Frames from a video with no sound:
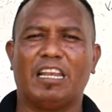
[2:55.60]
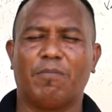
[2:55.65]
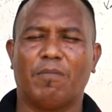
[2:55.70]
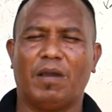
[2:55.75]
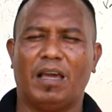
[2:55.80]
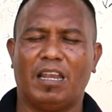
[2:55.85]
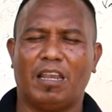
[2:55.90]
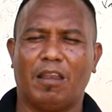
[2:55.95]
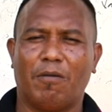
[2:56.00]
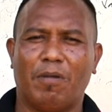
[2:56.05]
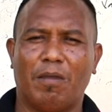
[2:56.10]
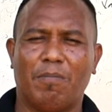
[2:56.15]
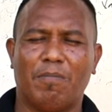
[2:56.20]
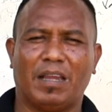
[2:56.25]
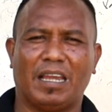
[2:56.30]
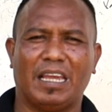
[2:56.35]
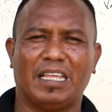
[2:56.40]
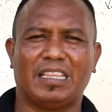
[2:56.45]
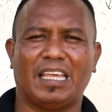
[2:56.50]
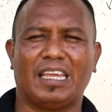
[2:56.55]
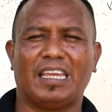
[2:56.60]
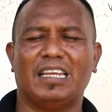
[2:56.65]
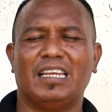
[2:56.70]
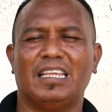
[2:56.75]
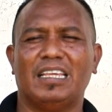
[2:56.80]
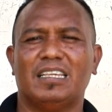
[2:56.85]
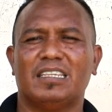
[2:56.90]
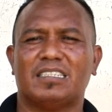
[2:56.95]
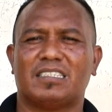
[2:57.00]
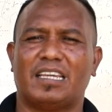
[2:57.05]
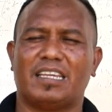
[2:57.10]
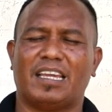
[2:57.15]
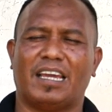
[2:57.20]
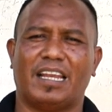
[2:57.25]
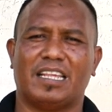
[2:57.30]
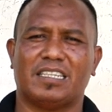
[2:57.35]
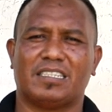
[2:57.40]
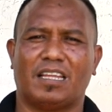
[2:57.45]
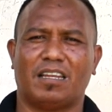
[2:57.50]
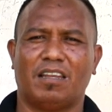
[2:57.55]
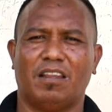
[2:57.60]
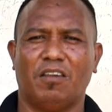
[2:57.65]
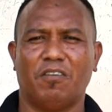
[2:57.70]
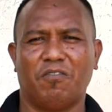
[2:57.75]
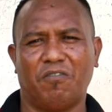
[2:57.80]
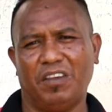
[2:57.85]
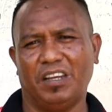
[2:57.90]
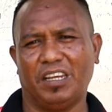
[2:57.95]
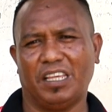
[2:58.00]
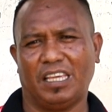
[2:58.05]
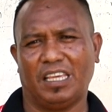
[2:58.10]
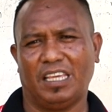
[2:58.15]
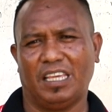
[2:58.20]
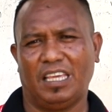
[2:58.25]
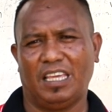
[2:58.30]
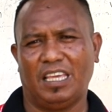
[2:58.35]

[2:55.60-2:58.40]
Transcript: animal nebe mak itahili sai hanesan fini.